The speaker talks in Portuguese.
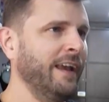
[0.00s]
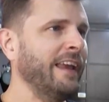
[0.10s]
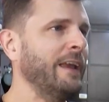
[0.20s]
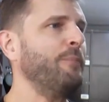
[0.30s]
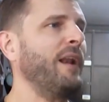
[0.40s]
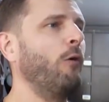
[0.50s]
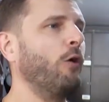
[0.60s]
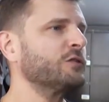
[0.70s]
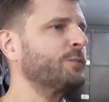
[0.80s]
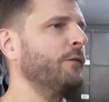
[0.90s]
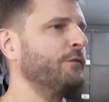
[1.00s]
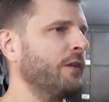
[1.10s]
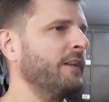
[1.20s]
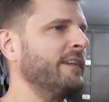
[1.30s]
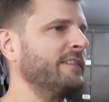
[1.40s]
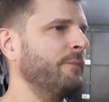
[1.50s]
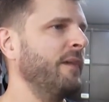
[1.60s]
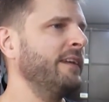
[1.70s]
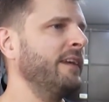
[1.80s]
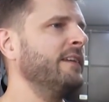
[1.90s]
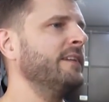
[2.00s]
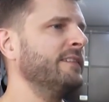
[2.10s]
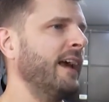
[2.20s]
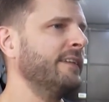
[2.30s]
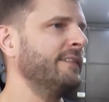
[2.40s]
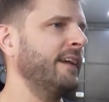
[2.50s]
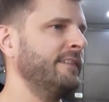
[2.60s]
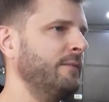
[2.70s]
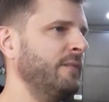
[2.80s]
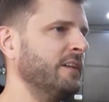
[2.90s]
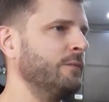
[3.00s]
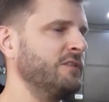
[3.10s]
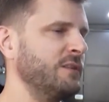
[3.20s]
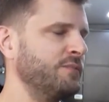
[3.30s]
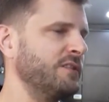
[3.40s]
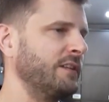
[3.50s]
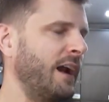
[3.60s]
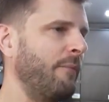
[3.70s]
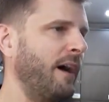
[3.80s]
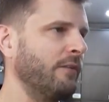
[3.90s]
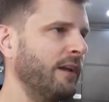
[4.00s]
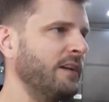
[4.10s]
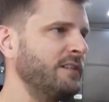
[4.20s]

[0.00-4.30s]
e para outros profissionais também que quisessem esse mesmo tipo de trabalho que a